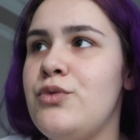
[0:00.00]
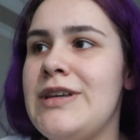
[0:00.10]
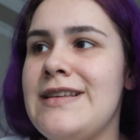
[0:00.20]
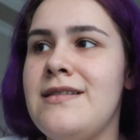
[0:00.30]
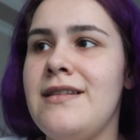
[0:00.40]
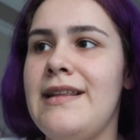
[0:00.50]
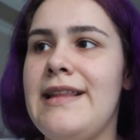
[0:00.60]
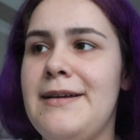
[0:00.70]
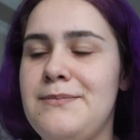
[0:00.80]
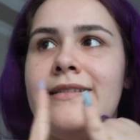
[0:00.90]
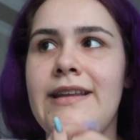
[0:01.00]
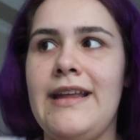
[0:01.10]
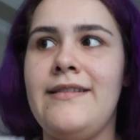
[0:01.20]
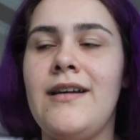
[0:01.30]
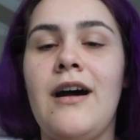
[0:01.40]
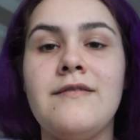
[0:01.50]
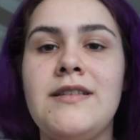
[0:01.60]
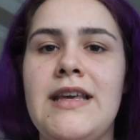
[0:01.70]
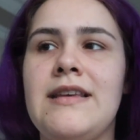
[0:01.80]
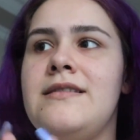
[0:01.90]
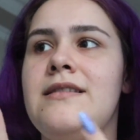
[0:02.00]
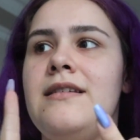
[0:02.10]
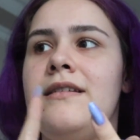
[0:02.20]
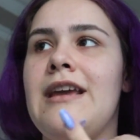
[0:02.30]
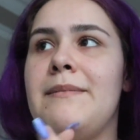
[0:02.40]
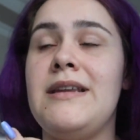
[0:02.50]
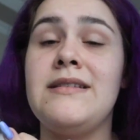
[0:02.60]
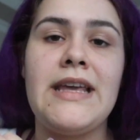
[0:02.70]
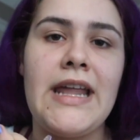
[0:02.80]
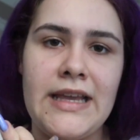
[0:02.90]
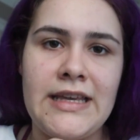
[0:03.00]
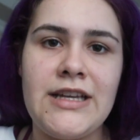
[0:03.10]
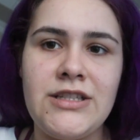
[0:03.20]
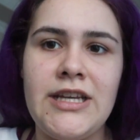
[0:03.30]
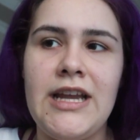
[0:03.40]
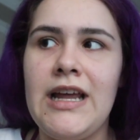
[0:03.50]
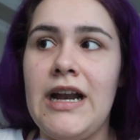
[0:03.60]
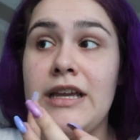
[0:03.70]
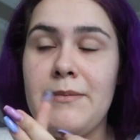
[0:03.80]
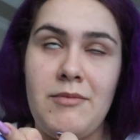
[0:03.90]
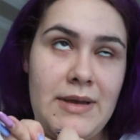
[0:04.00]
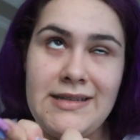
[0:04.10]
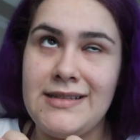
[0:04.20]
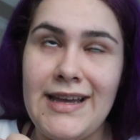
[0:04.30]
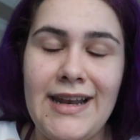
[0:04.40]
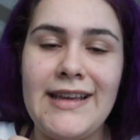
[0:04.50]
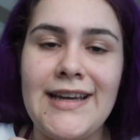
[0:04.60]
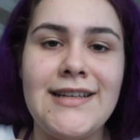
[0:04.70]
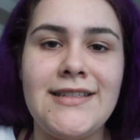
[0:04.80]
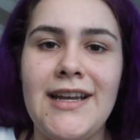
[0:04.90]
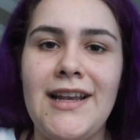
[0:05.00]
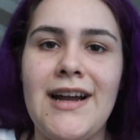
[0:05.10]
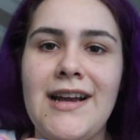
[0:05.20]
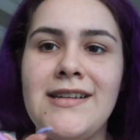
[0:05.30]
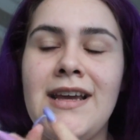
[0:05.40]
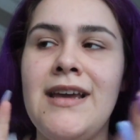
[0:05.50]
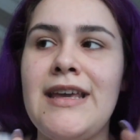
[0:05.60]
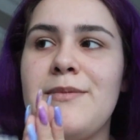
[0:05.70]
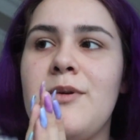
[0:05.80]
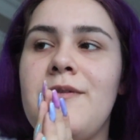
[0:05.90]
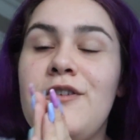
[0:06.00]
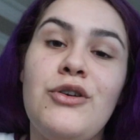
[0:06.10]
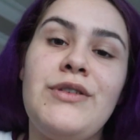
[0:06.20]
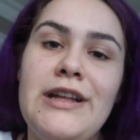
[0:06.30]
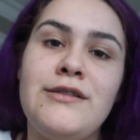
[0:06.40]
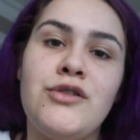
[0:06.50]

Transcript: Bu kesinlikle diyet tavsiyesi, yemeniz gereken şeyler, yememeniz gereken şeyler gibi bir video değil.